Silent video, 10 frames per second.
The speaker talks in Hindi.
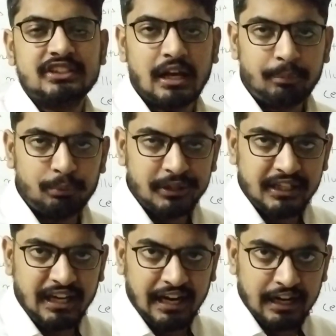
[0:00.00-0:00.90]
पास क्या
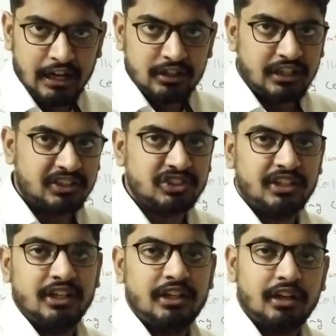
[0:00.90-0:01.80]
प्रॉपर्टी है
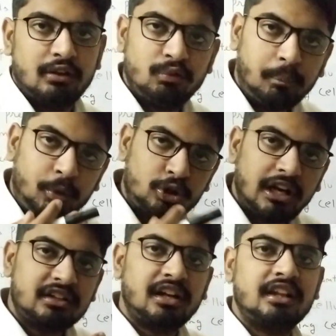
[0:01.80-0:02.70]
टर्जिडिटी की वो
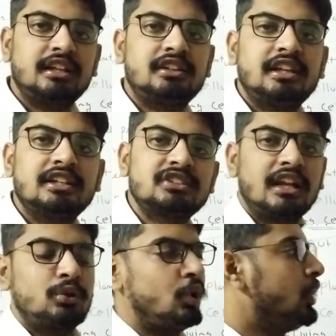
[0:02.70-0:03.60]
प्रोटेक्ट कर लेती है सेल